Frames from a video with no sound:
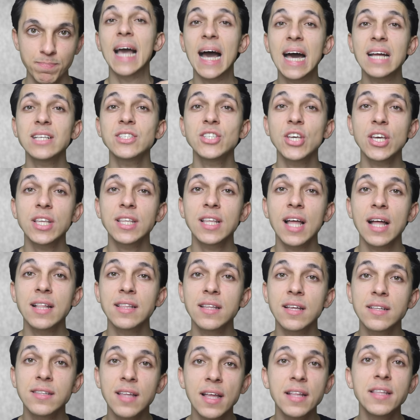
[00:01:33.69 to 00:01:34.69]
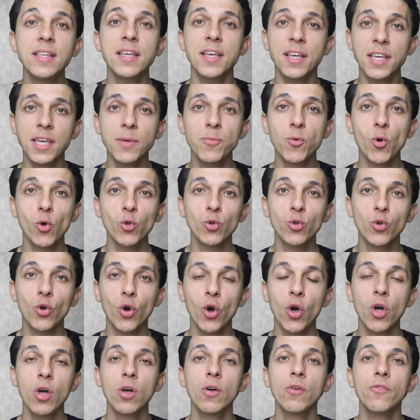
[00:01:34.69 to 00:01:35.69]
Gerçekten de dediği gibi
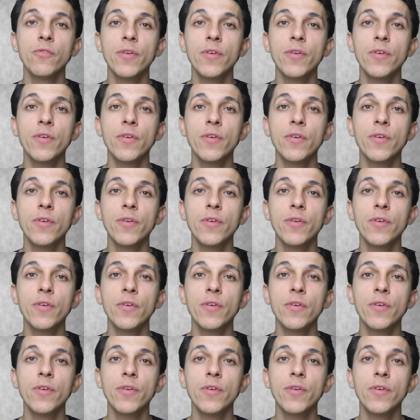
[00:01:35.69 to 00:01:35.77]
oluyor